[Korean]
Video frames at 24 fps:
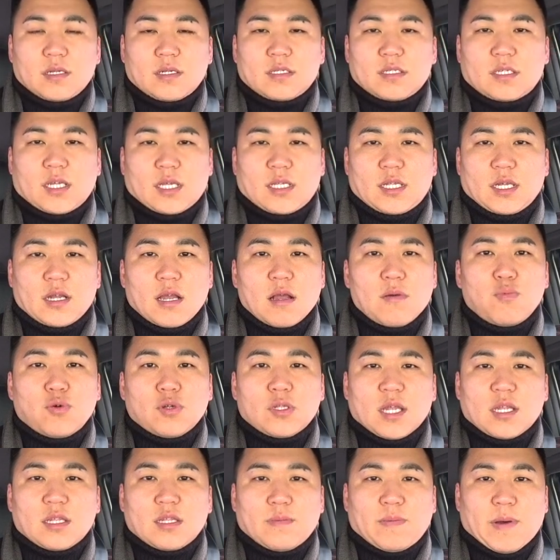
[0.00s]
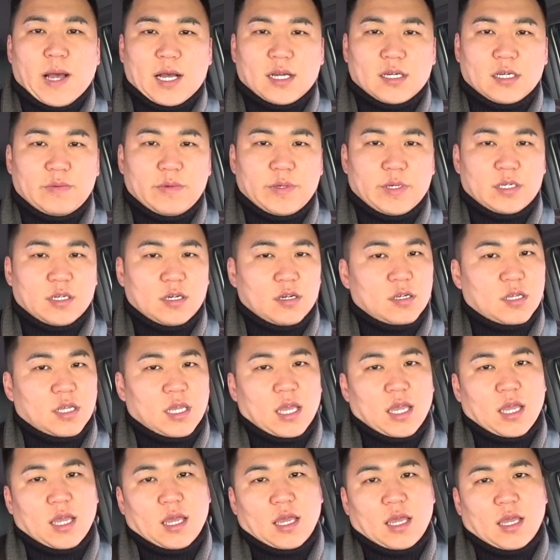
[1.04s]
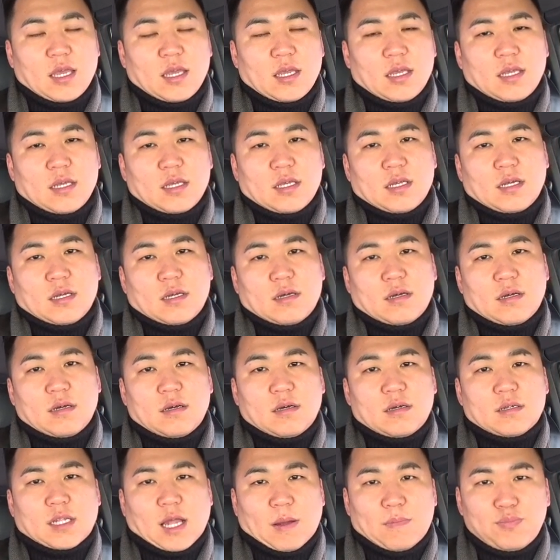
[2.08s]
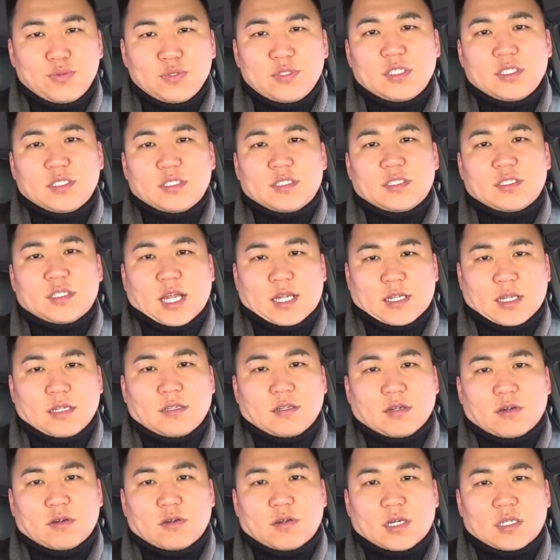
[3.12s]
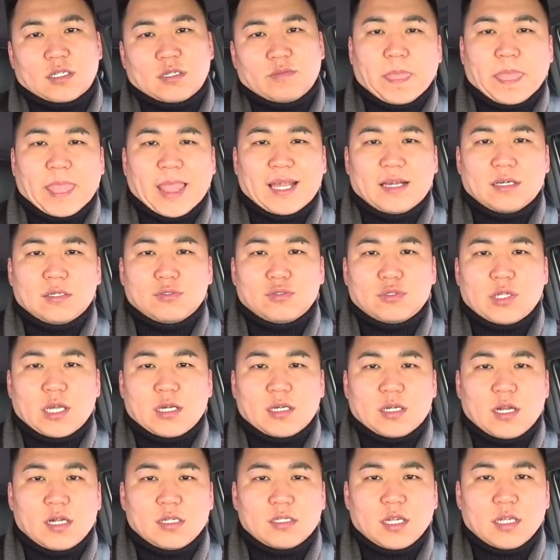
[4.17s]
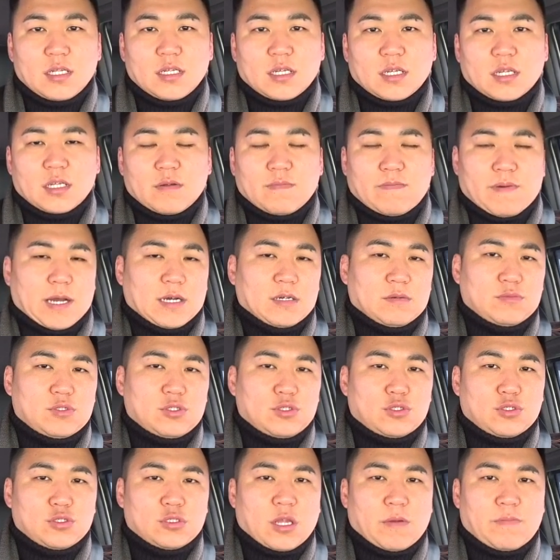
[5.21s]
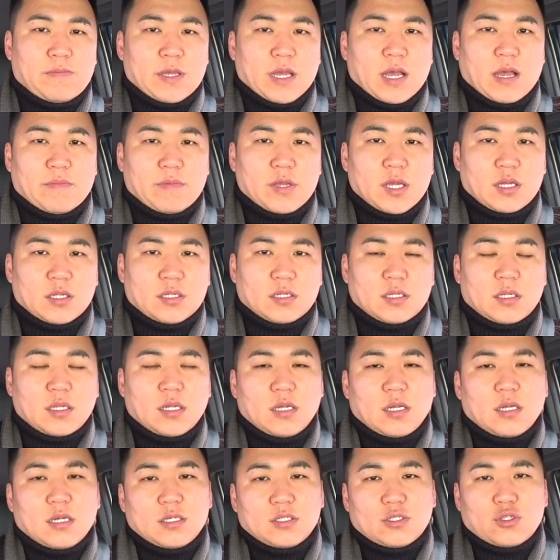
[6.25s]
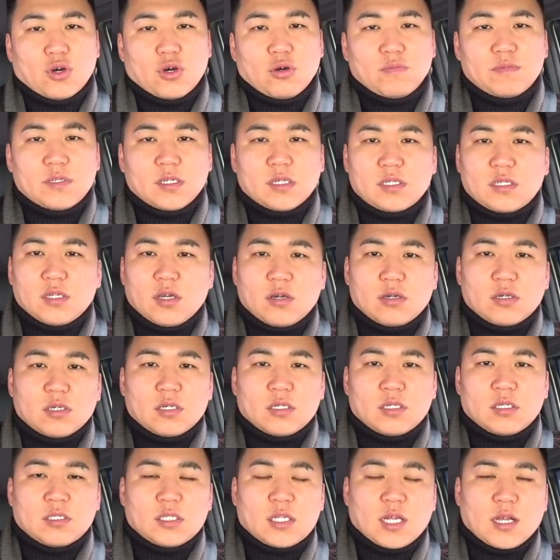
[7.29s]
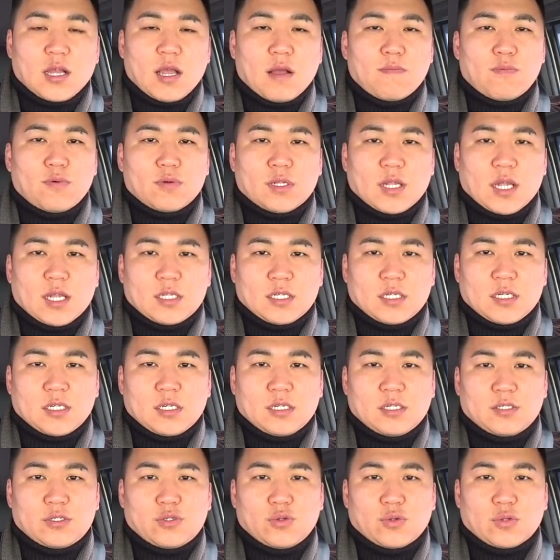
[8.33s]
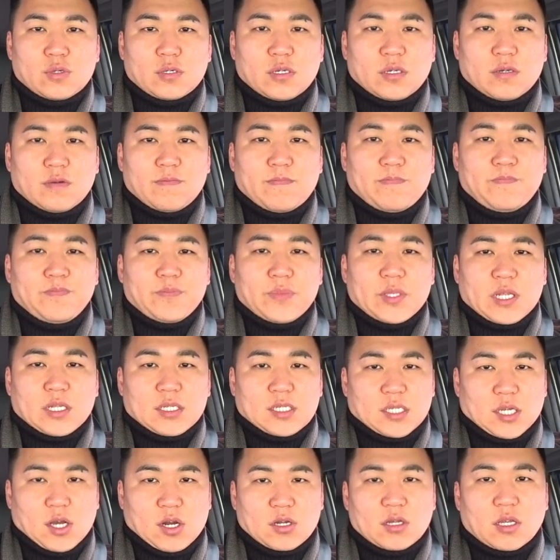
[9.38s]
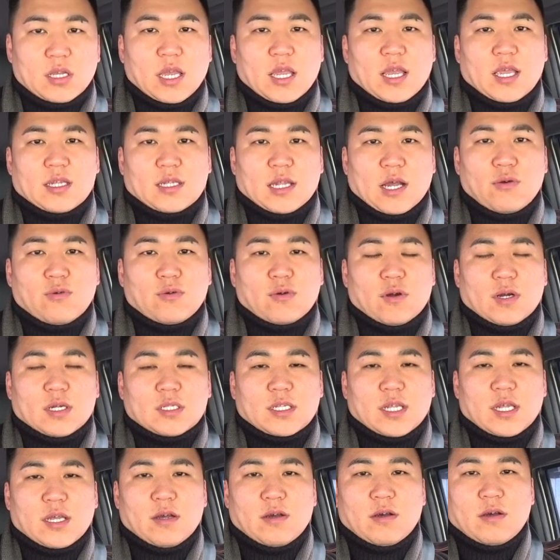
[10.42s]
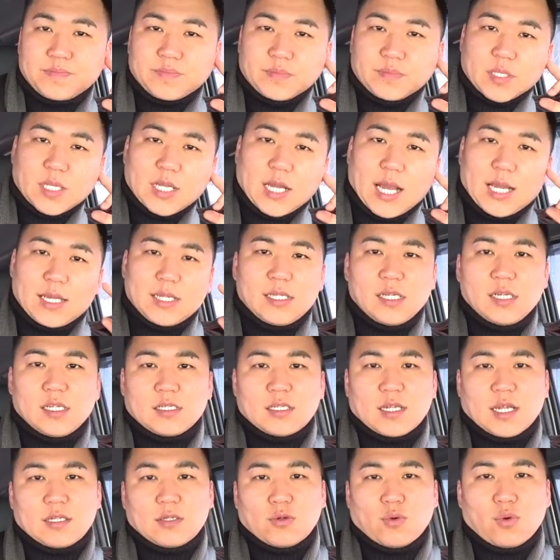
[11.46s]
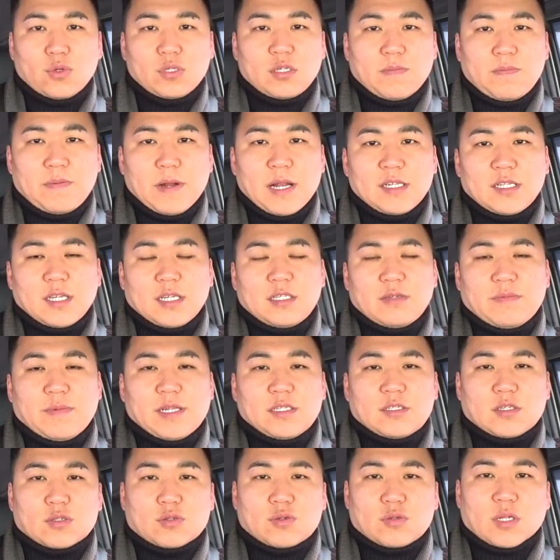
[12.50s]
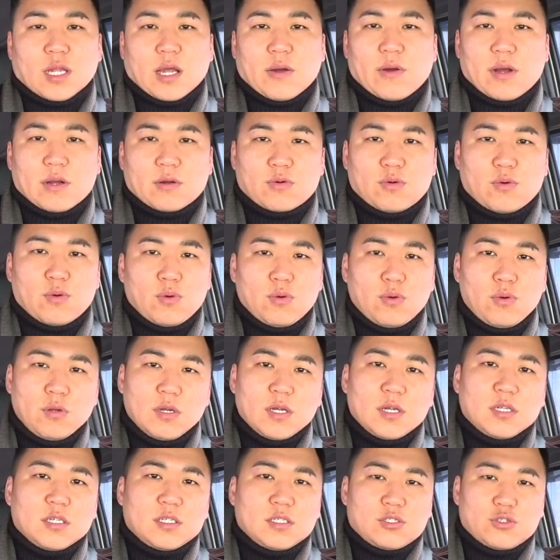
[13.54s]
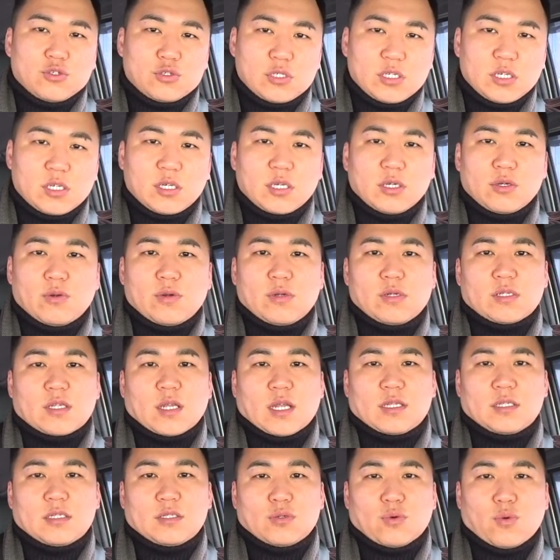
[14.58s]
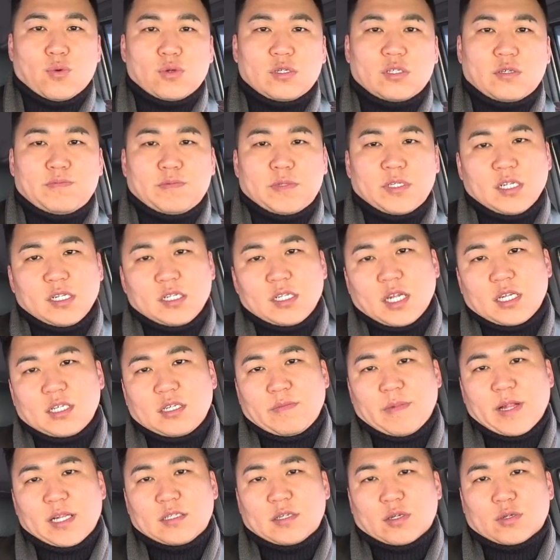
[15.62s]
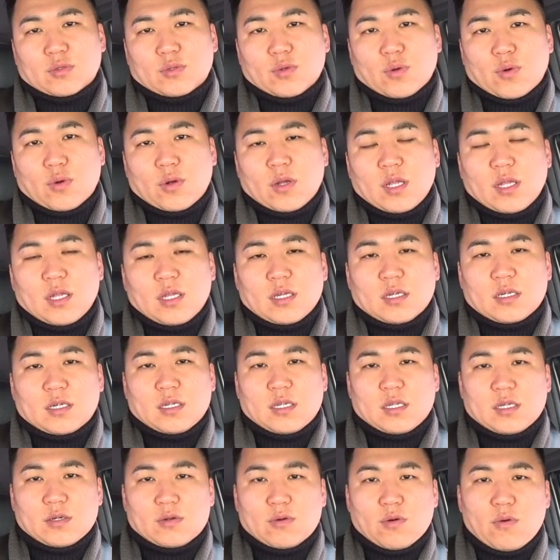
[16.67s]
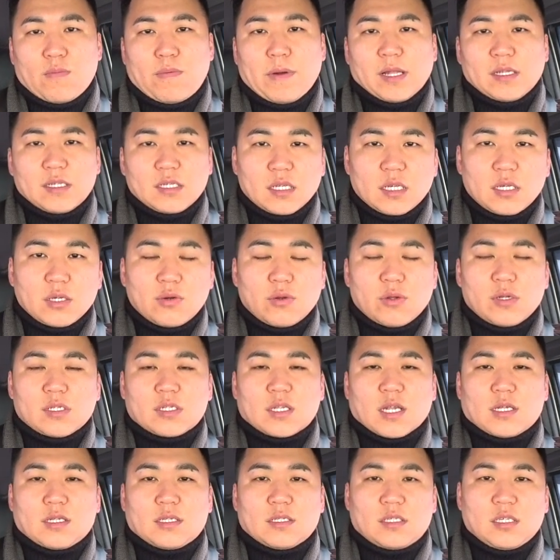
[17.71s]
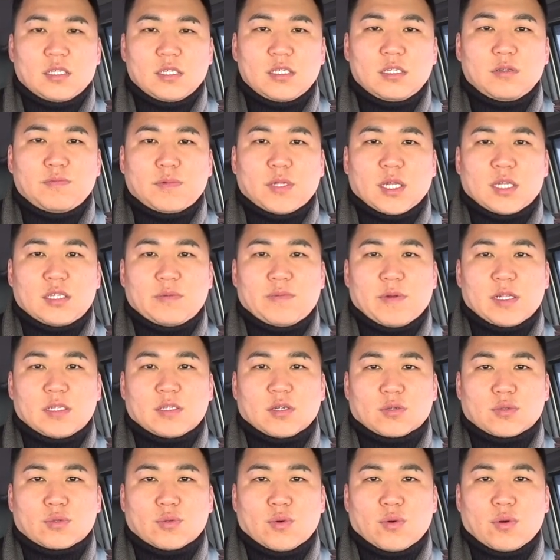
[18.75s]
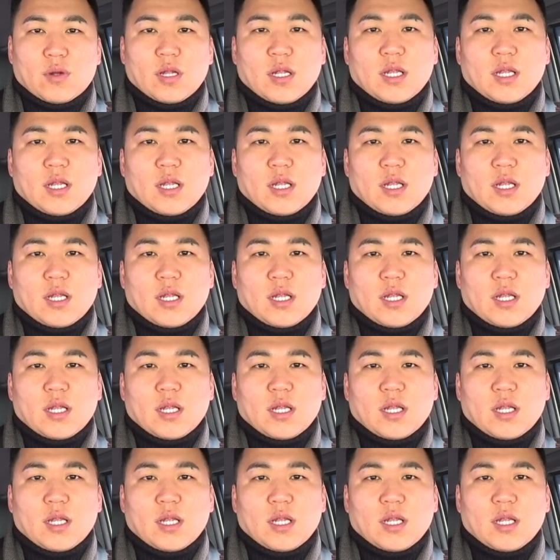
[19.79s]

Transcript: 제 생각보다는 방음이 그렇게 어, 나쁘지는 않았던 것 같습니다. 운행을 할 때 느끼는 방음 수준에 비하면 소음 측정은 생각보다는 조금 적게 나온 것 같아요. 아이들링 때는 58dB 정도 나왔고 60km일 때는 57dB 정도 그리고 80km일 때는 70dB 정도